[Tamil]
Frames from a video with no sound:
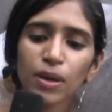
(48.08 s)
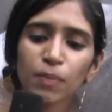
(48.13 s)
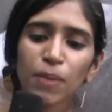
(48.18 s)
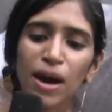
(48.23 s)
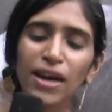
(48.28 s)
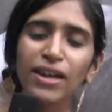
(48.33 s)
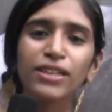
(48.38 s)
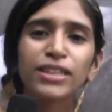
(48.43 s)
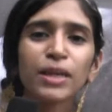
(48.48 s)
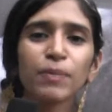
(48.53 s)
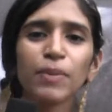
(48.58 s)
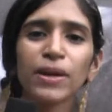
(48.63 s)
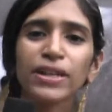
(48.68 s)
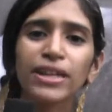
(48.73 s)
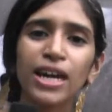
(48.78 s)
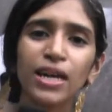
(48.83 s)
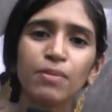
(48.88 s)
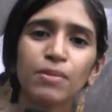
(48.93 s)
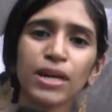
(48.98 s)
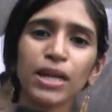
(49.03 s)
பாரதி
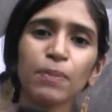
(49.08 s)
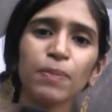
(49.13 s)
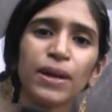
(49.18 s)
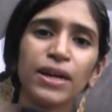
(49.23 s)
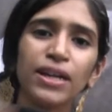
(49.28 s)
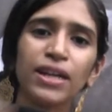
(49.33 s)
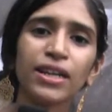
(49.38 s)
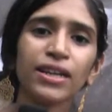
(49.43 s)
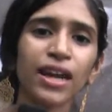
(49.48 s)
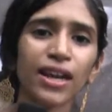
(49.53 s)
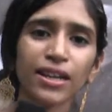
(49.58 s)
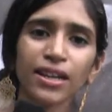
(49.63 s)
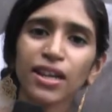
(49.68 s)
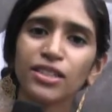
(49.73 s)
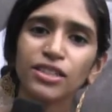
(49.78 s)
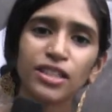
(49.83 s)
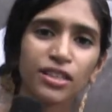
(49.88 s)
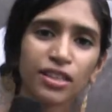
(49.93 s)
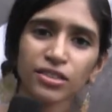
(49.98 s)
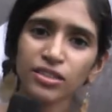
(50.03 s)
பெரியார் மாதிரி பண்ண
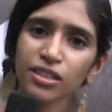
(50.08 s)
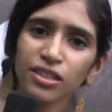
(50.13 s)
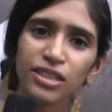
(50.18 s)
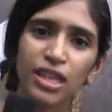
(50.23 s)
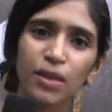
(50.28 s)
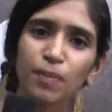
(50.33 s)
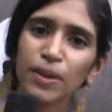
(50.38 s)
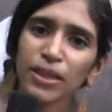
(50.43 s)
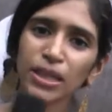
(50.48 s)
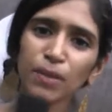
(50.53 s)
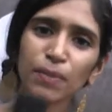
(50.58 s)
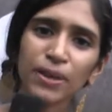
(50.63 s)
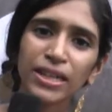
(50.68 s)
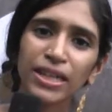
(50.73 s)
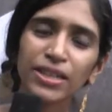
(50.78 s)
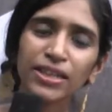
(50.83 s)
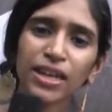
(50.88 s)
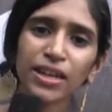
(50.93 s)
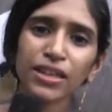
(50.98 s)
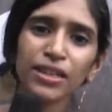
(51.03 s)
ஞானராஜசேகரன் சார் தான் அந்த படத்தை
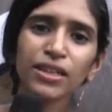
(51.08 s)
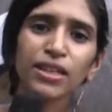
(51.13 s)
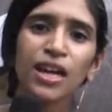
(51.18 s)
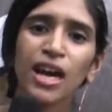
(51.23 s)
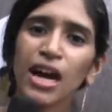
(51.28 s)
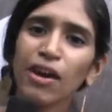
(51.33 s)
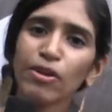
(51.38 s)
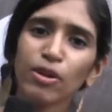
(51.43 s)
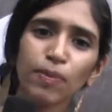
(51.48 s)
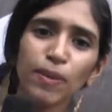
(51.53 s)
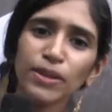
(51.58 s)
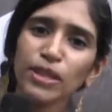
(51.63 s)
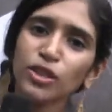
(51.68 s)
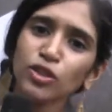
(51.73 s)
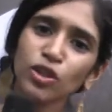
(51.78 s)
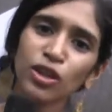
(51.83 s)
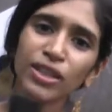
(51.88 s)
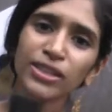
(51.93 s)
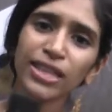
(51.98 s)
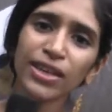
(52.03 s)
பண்ணியிருக்காரு அவரை பற்றி
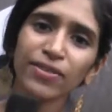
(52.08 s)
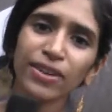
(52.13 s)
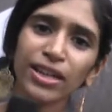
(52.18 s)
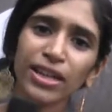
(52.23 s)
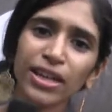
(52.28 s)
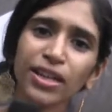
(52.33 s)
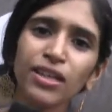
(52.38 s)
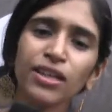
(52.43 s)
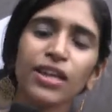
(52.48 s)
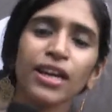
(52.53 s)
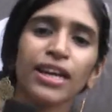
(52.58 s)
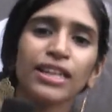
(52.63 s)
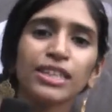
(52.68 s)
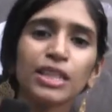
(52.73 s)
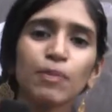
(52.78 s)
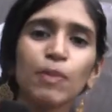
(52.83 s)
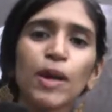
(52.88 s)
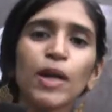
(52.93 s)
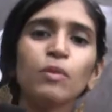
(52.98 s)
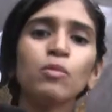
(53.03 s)
சொல்ல தேவையில்லை
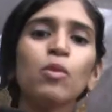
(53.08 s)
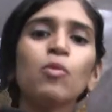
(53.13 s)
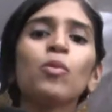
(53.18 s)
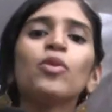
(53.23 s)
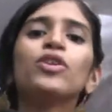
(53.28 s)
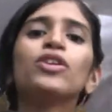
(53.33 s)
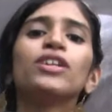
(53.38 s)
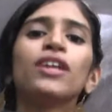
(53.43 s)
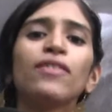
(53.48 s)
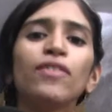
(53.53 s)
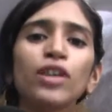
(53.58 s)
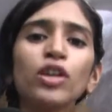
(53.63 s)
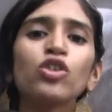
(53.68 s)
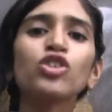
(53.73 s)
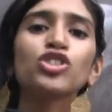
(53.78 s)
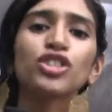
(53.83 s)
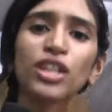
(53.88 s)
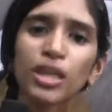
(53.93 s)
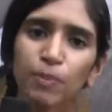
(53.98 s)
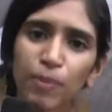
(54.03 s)
இந்த படமும் ஒரு
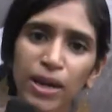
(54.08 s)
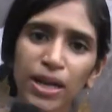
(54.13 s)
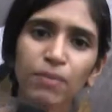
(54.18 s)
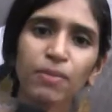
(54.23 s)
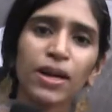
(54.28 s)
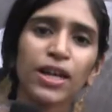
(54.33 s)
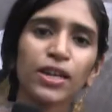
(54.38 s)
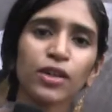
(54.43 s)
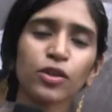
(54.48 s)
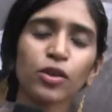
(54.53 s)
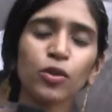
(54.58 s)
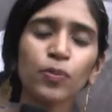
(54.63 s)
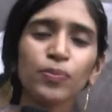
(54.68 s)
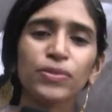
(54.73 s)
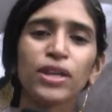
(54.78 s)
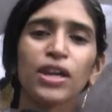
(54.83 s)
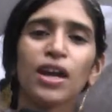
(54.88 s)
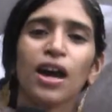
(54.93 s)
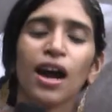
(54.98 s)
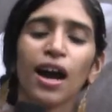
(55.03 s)
ரெவல்யூஷனரி படமாக இருக்கும்
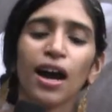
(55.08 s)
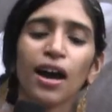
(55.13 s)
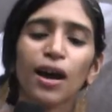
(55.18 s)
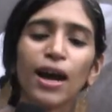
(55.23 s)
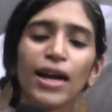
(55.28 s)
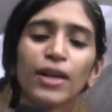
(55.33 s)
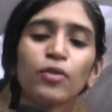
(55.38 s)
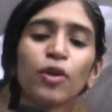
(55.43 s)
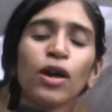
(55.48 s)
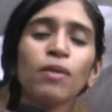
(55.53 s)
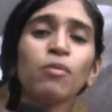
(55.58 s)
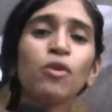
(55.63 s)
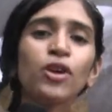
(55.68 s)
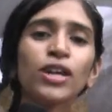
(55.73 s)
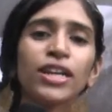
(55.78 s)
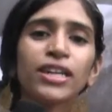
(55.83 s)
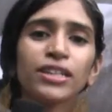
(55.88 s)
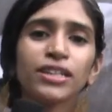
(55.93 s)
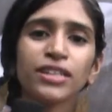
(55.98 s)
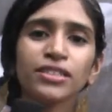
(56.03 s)
அண்ட் ஒன்
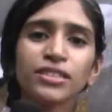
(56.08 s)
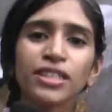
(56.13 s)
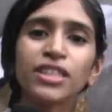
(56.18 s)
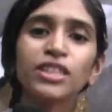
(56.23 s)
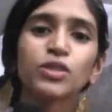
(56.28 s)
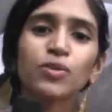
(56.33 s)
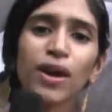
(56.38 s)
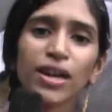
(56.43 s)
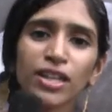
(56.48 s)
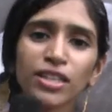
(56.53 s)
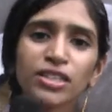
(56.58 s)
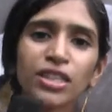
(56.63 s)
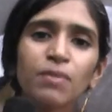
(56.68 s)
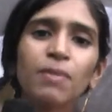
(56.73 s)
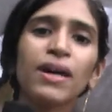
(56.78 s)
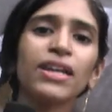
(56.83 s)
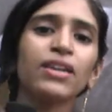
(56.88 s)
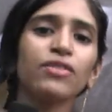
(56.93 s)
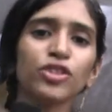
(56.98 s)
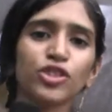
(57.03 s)
மோர் இன்ட்ரெஸ்டிங்
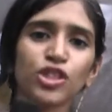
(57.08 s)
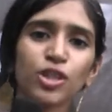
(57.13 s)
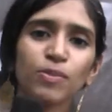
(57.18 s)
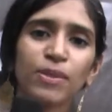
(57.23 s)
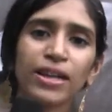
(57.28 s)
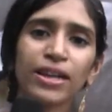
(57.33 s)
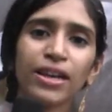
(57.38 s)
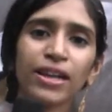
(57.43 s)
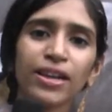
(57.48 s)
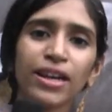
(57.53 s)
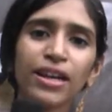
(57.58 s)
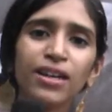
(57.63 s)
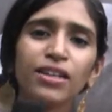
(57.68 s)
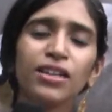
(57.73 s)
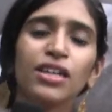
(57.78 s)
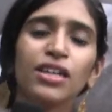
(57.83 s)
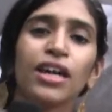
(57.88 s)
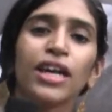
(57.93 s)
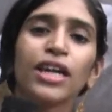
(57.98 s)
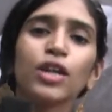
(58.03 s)
சுவாரஸ்யமான விஷயம் என்னென்னா
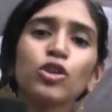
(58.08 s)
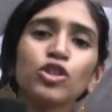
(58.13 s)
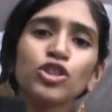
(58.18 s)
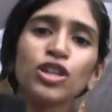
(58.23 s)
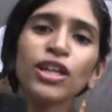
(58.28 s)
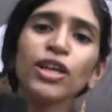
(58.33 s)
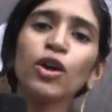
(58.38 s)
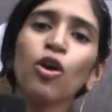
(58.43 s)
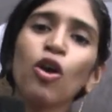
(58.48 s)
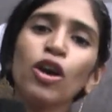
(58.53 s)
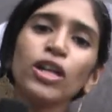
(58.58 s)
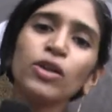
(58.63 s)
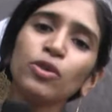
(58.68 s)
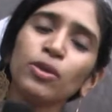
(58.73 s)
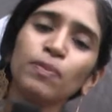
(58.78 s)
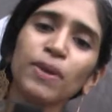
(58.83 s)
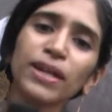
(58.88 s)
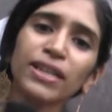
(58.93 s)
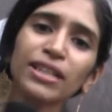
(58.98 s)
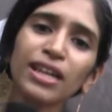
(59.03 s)
யூஸ்வலி
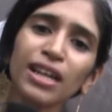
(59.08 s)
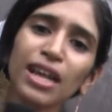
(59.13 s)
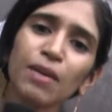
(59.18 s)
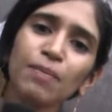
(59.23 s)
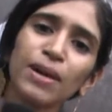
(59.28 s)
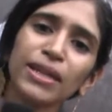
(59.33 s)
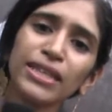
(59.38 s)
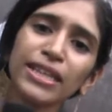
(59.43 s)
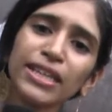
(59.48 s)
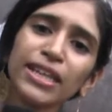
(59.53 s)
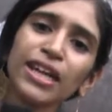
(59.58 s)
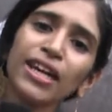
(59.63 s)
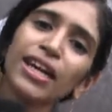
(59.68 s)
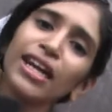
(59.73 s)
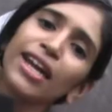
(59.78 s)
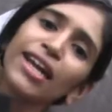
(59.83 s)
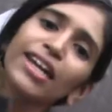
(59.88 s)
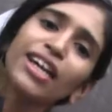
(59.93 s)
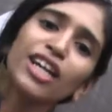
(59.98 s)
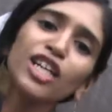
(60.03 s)
ஹாலிவுட் படத்துலலாம் பார்த்தீங்கன்னா
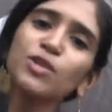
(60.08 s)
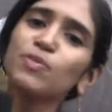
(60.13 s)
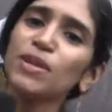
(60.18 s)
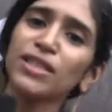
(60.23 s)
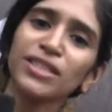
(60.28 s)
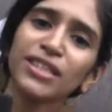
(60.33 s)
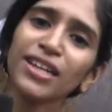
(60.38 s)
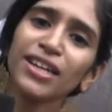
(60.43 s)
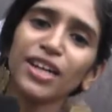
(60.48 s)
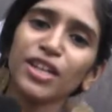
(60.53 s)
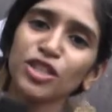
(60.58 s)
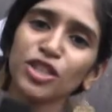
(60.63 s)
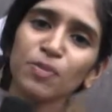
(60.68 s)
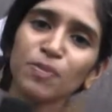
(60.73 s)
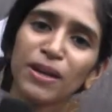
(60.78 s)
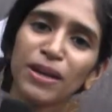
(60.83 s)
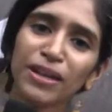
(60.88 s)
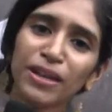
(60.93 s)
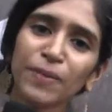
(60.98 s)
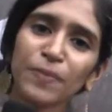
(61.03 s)
எல்லாம் இங்கிலீஷ் பேசி தான்
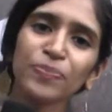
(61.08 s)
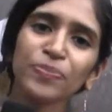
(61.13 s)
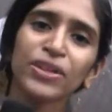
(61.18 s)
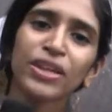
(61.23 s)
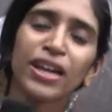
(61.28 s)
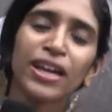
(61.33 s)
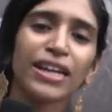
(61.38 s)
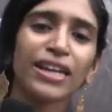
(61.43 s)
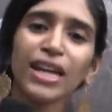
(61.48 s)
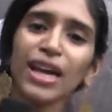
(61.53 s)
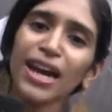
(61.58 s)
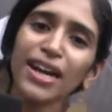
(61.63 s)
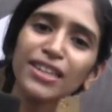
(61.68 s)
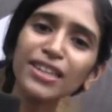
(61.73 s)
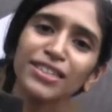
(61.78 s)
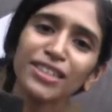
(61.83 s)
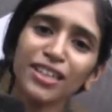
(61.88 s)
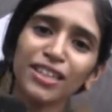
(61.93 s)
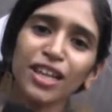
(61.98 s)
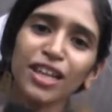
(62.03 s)
நடிச்சிருப்பாங்க என்ன
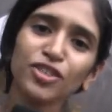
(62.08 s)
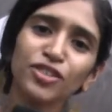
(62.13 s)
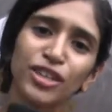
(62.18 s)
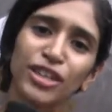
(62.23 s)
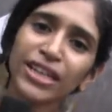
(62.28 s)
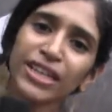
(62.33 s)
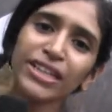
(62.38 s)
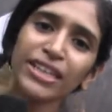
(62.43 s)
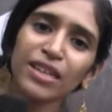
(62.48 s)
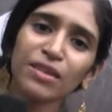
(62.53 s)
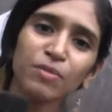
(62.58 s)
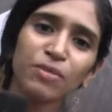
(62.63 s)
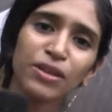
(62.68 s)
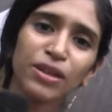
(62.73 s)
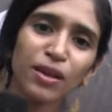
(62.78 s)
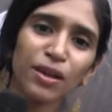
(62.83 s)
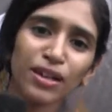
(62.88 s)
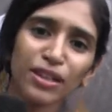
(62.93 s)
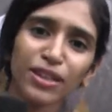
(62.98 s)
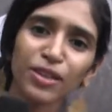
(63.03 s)
ஆக்டர்ஸாக இருந்தாலும் சார் இந்தியன்
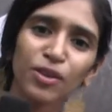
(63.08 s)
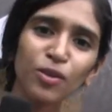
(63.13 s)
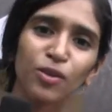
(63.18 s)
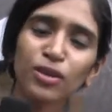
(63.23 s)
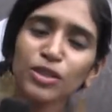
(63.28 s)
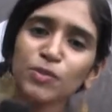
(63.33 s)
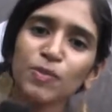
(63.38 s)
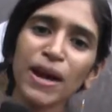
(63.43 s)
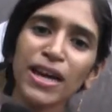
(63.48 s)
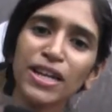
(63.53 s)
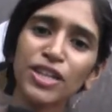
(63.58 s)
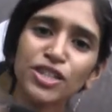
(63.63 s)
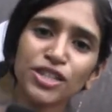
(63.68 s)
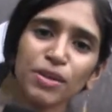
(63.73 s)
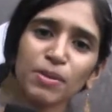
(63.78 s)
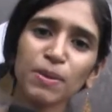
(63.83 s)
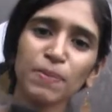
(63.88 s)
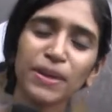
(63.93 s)
யூனோ ஸ்பானிஷ் அப்படி